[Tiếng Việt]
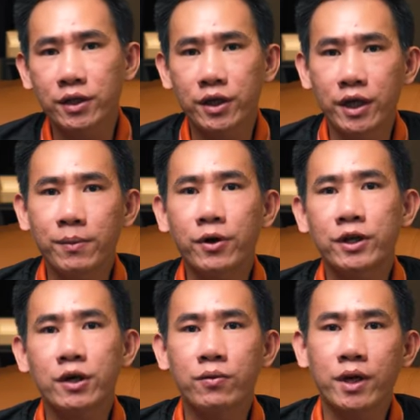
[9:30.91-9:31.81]
Thì nếu mọi
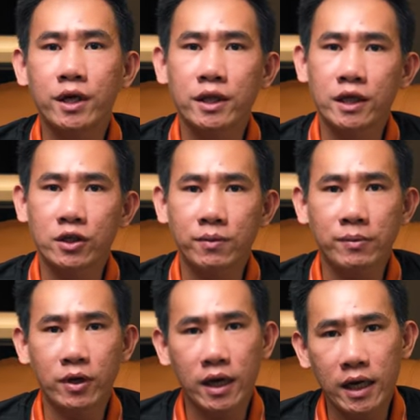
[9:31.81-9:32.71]
người thấy ok thì cho
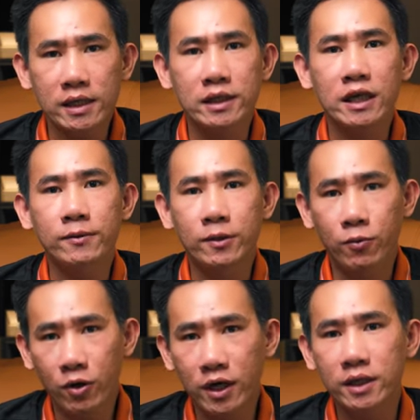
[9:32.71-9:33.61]
mình một like, share,
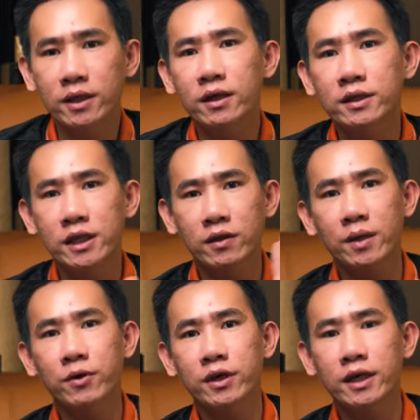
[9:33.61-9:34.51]
subscribe. Chào tất
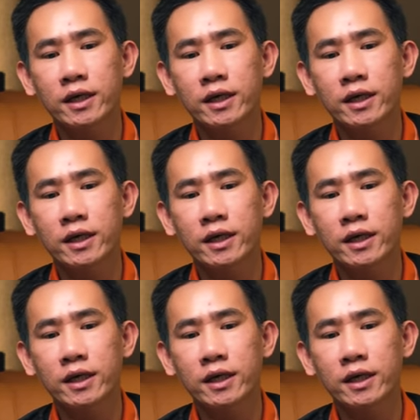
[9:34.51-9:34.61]
cả mọi người